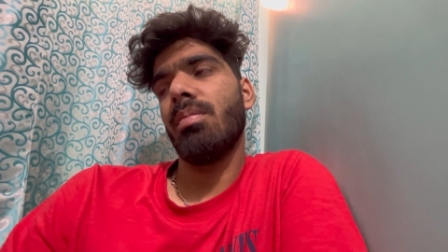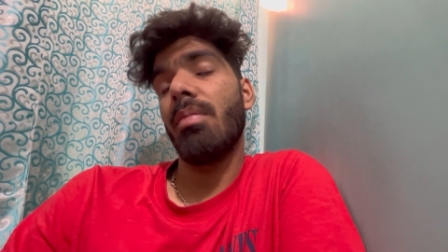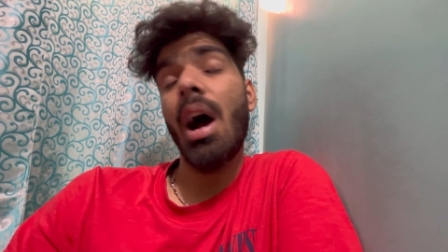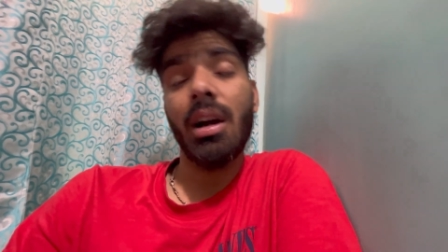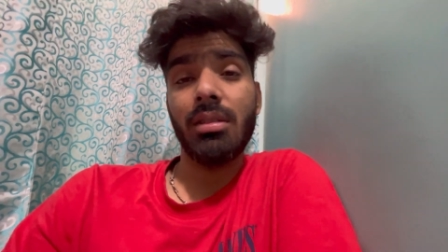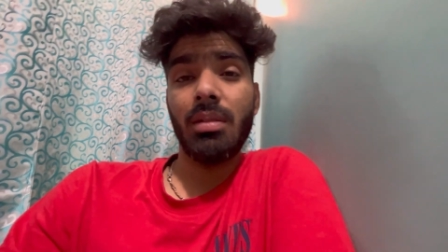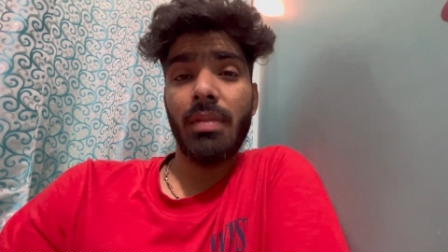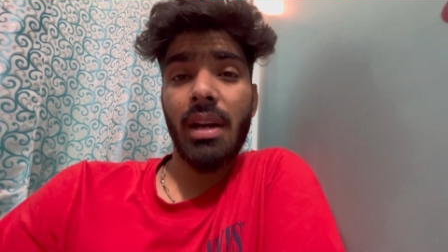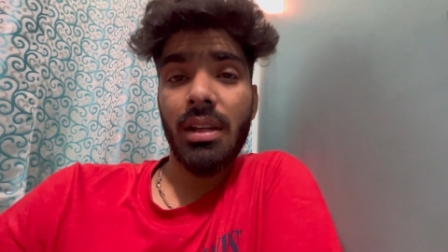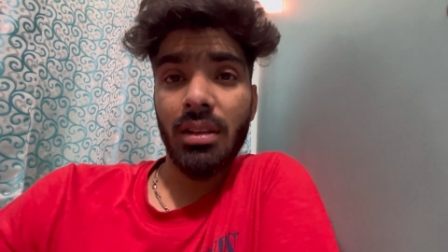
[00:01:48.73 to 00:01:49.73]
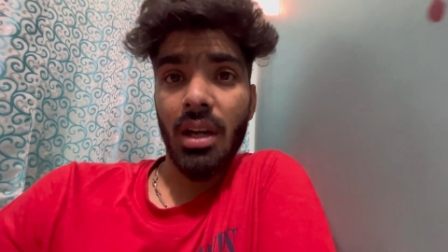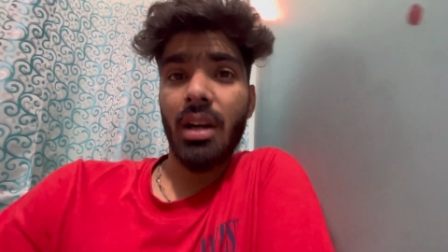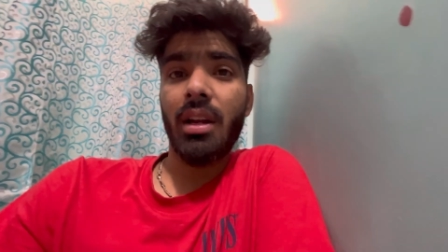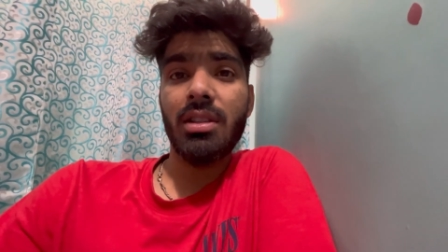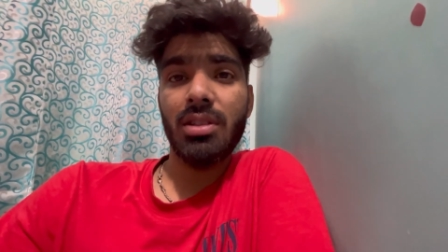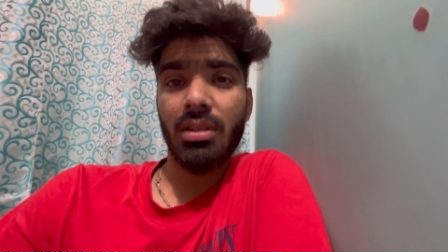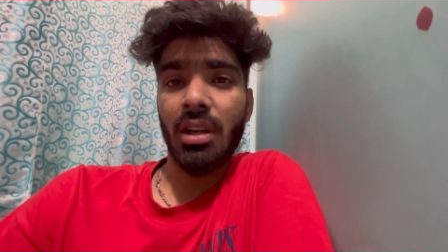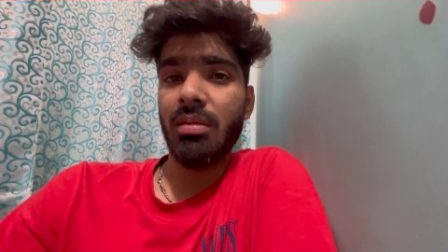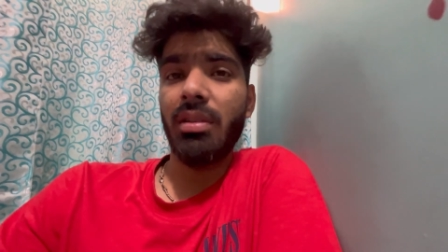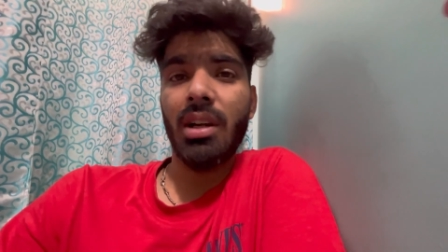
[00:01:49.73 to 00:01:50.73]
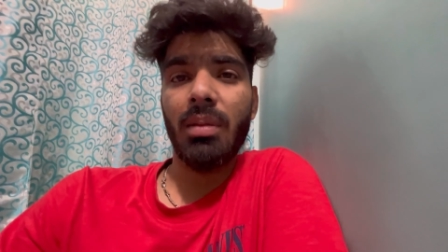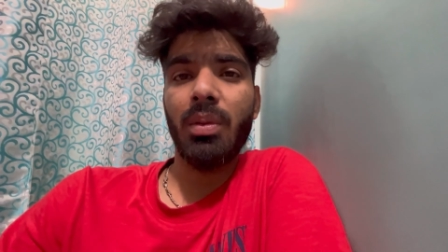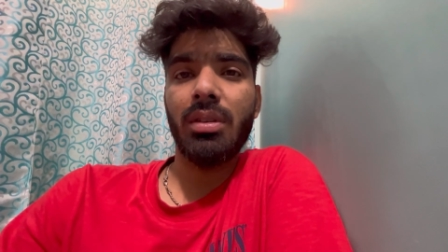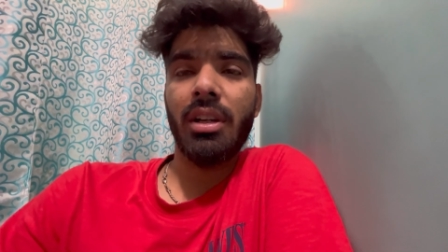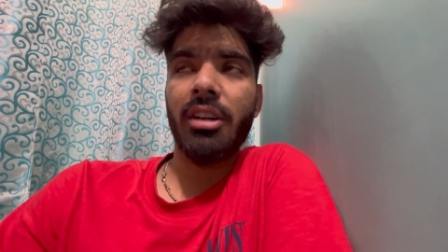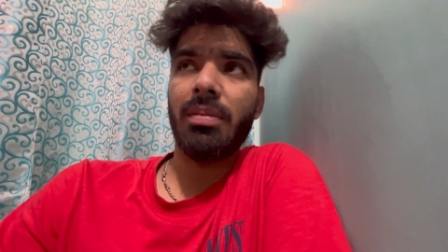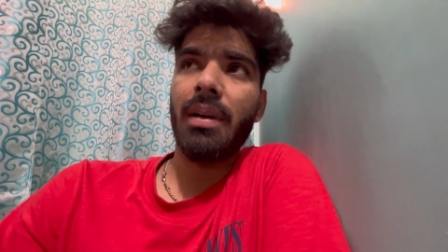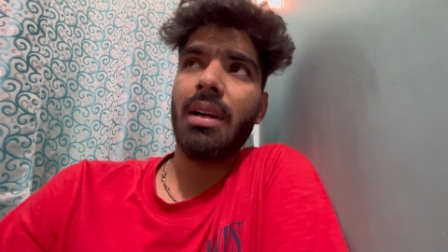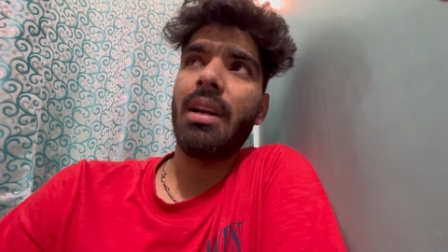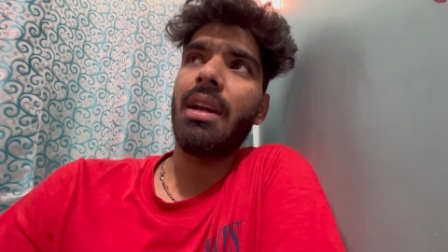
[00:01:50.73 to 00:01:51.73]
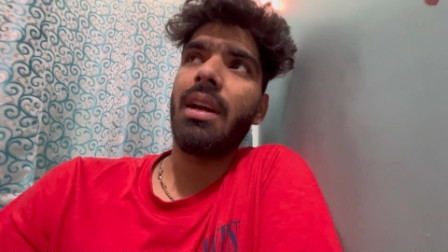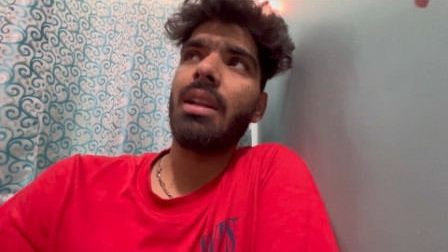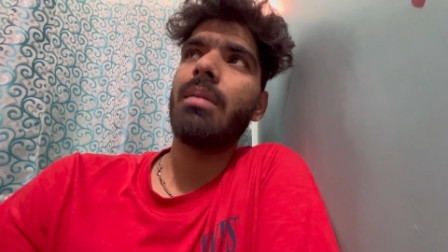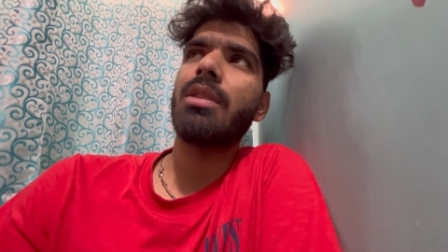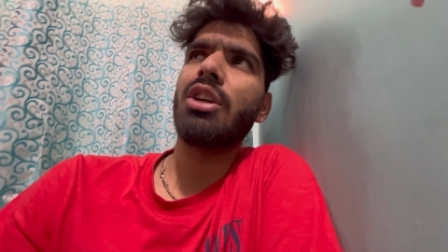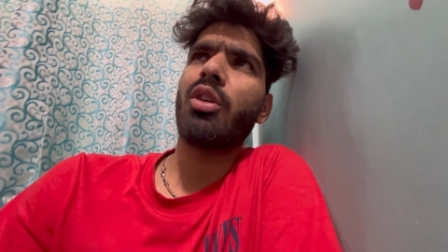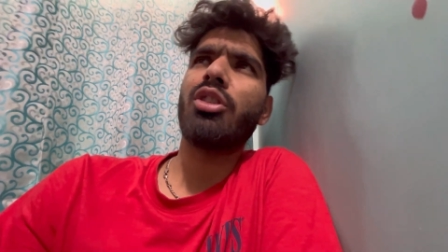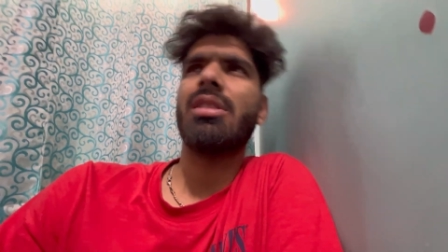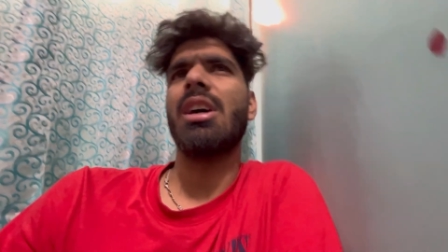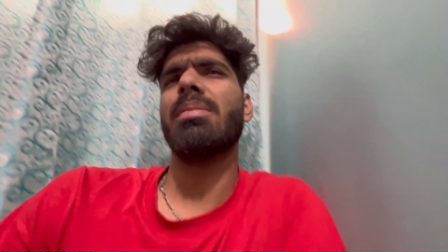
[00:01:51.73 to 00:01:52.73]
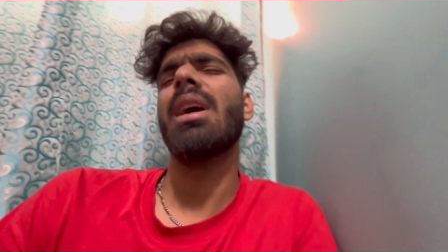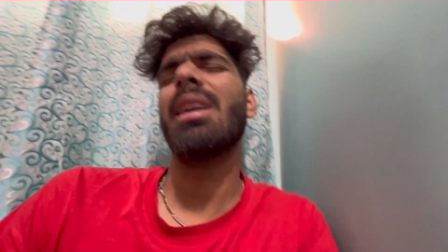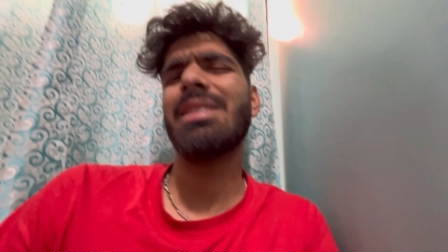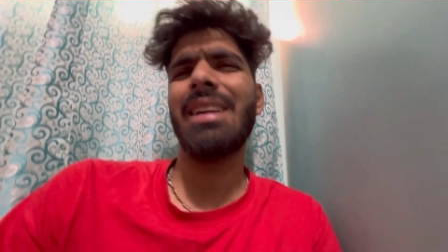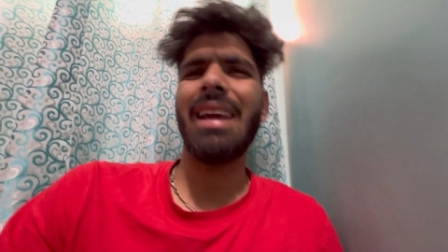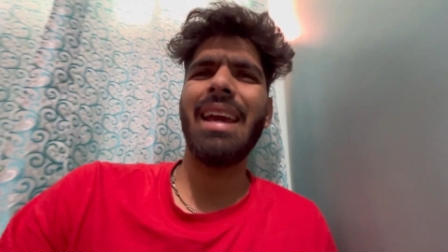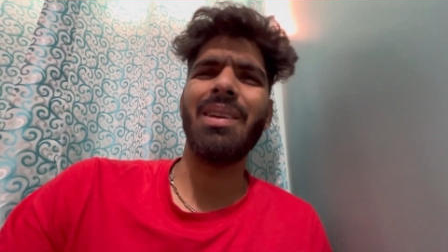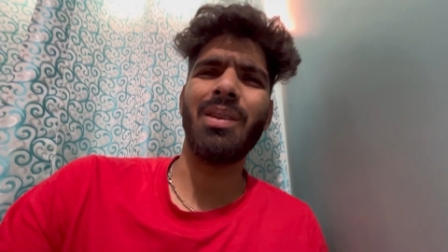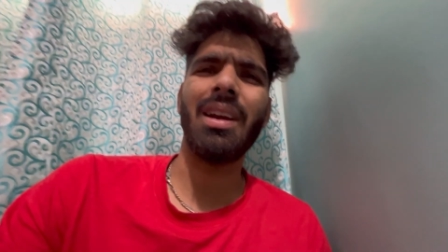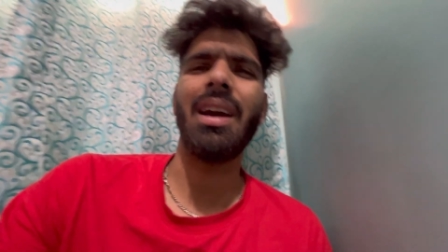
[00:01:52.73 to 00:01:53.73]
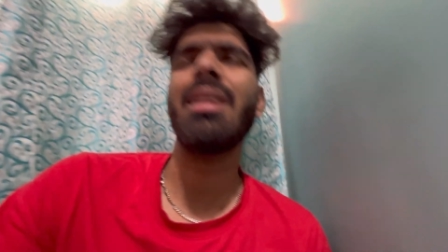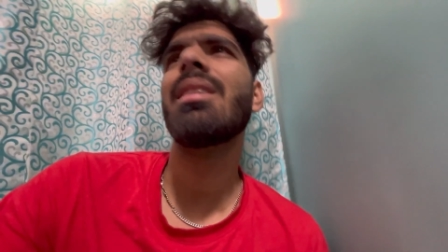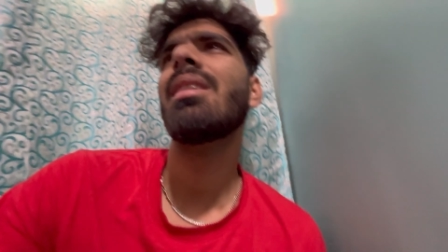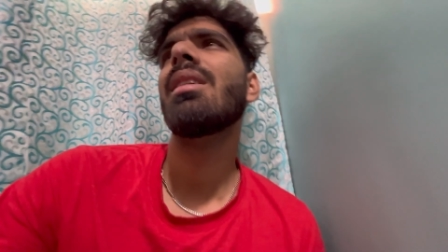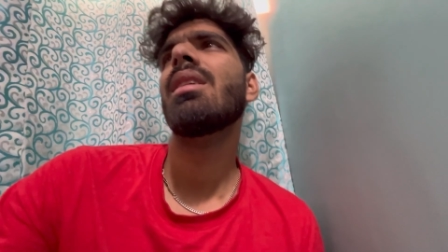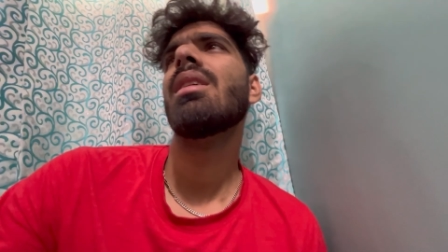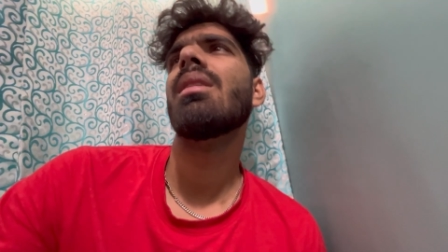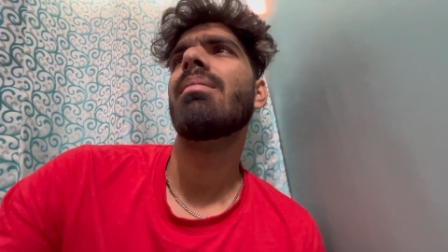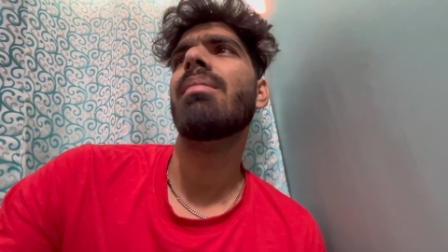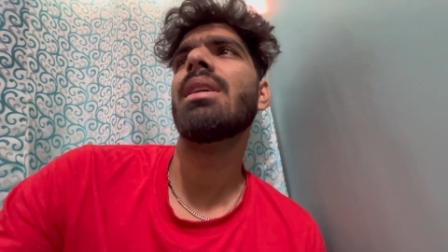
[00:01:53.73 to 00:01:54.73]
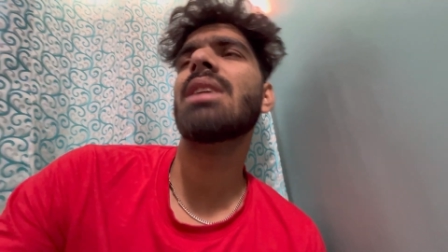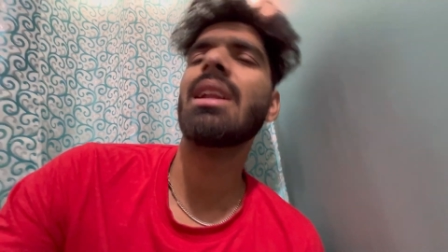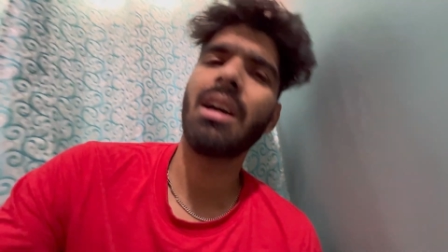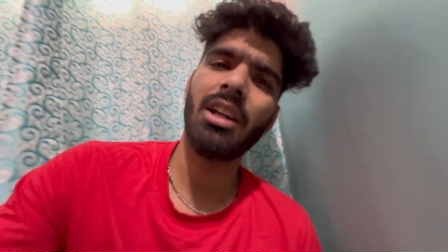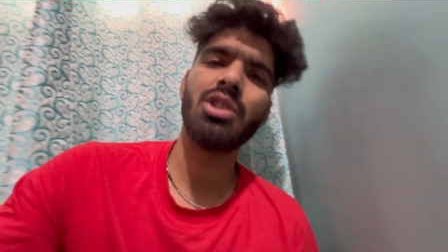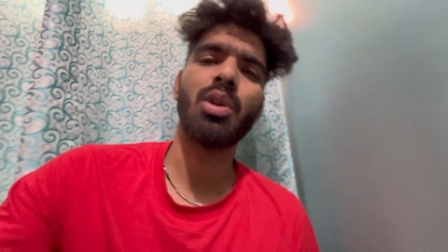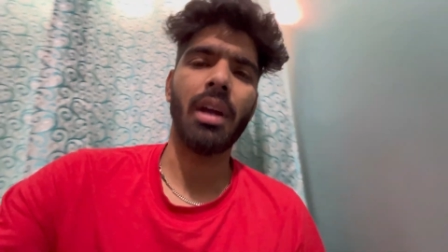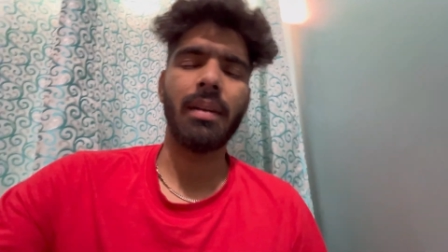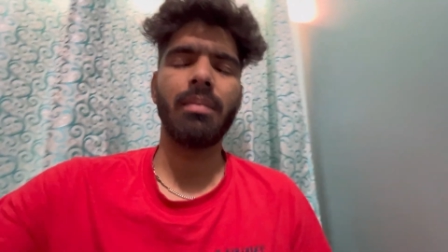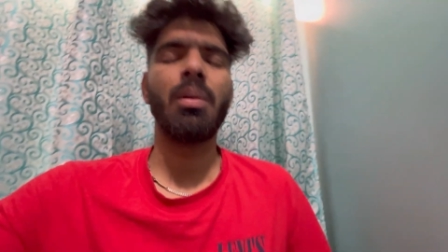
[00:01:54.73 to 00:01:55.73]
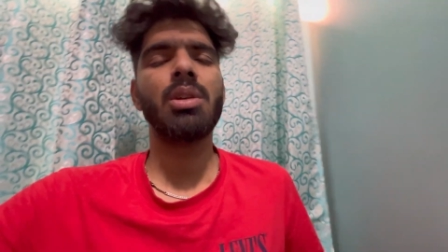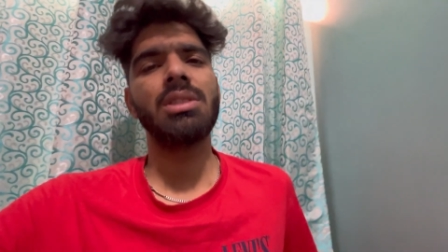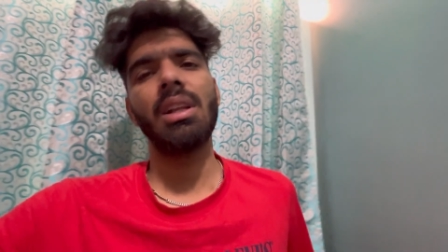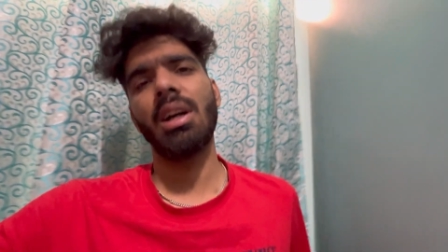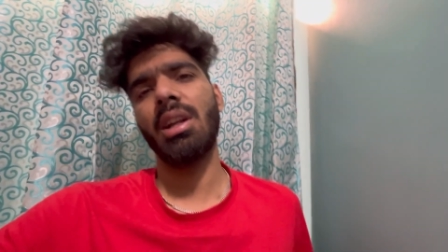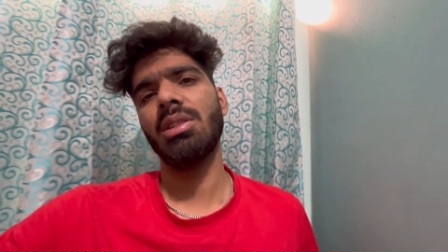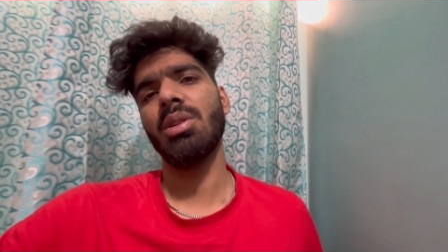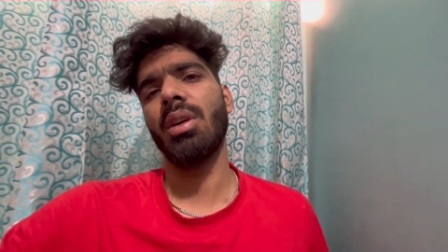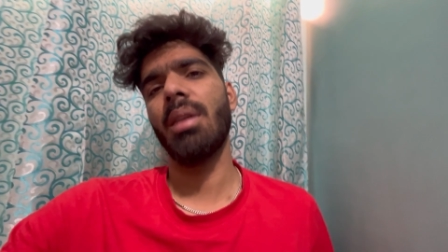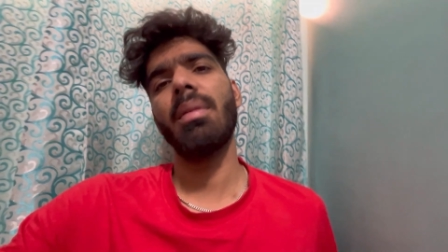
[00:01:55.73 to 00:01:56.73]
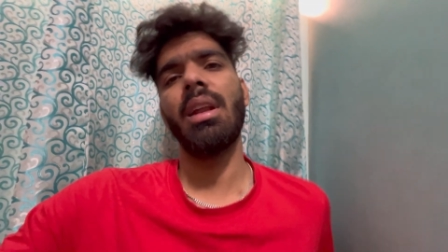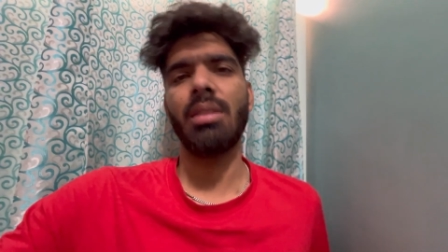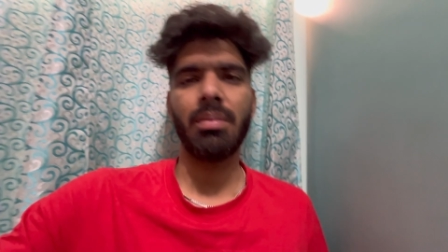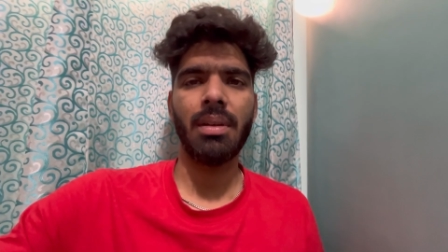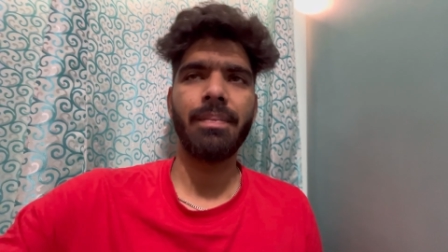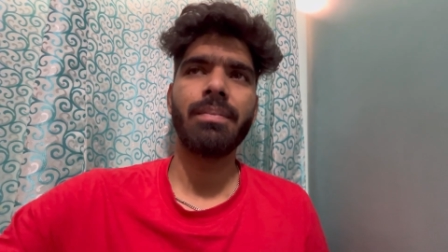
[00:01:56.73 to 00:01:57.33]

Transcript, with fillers: माँ कसम मैंने इतना क्रिंज रणबीर कपूर से एक्सपेक्ट नहीं किया था मुझे कोई इससे एक्सपेक्टेशन क्या ही होंगी है बट ज़्यादा क्रिंज हो गया बहुत ज़्यादा क्रिंज हो गया मेरे हिसाब से